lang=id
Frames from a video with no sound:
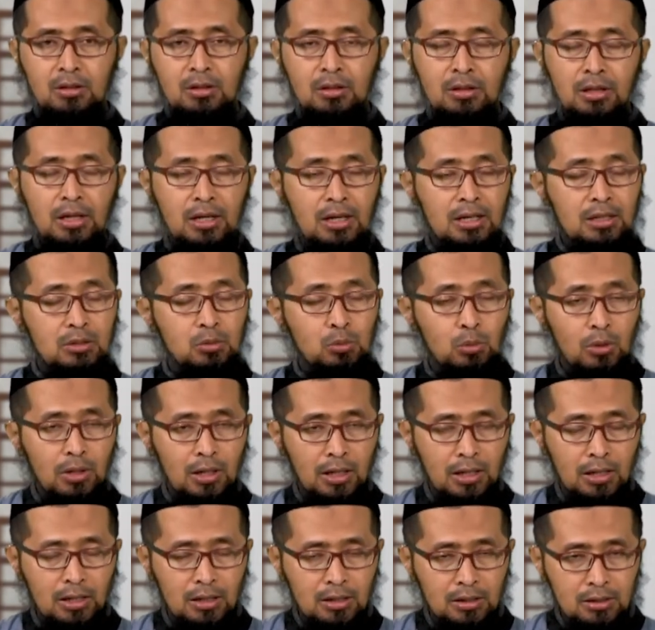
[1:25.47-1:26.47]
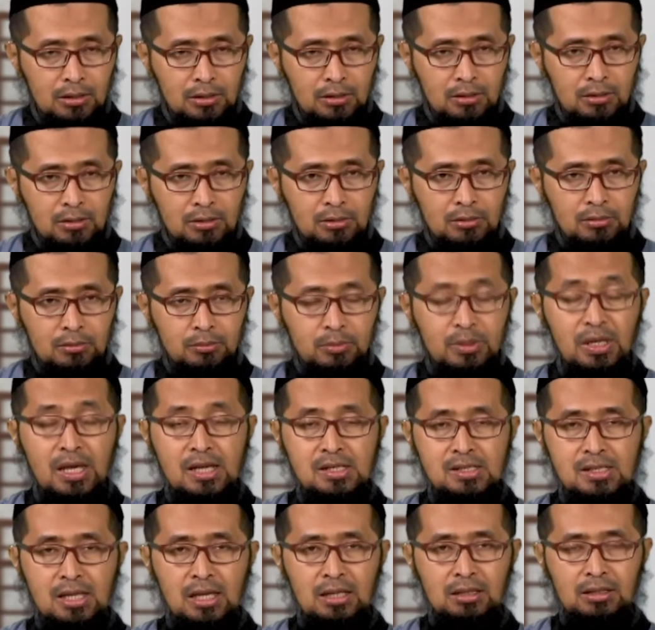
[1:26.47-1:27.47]
Yang kedua,
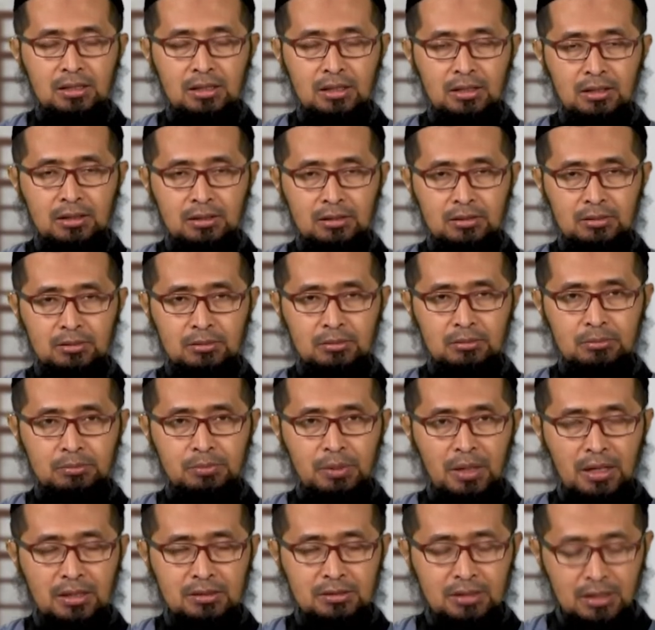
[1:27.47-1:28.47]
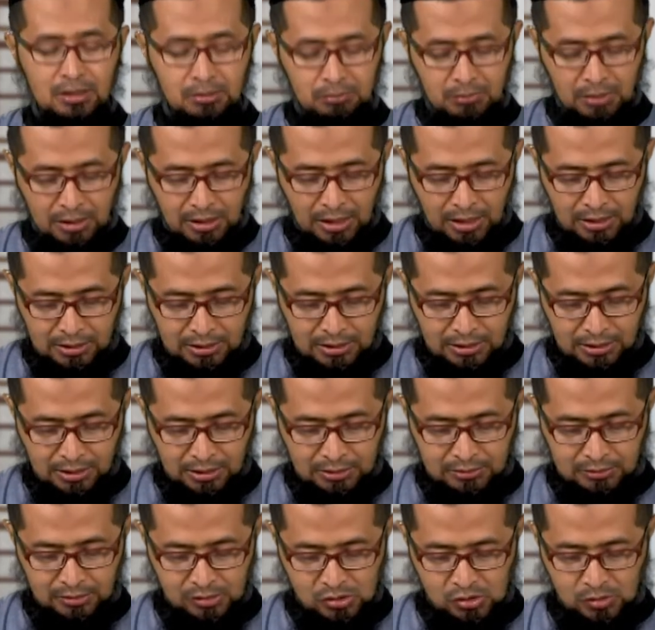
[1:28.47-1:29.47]
biasanya praktek
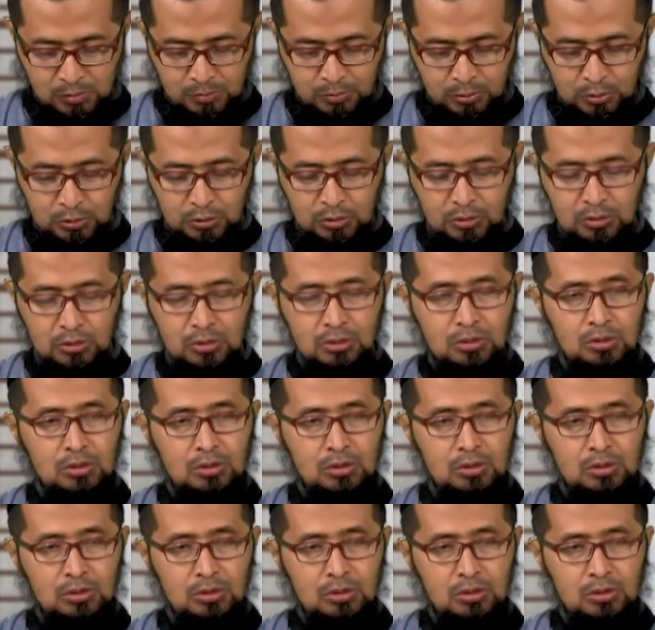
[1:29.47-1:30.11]
menggadaikan tersebut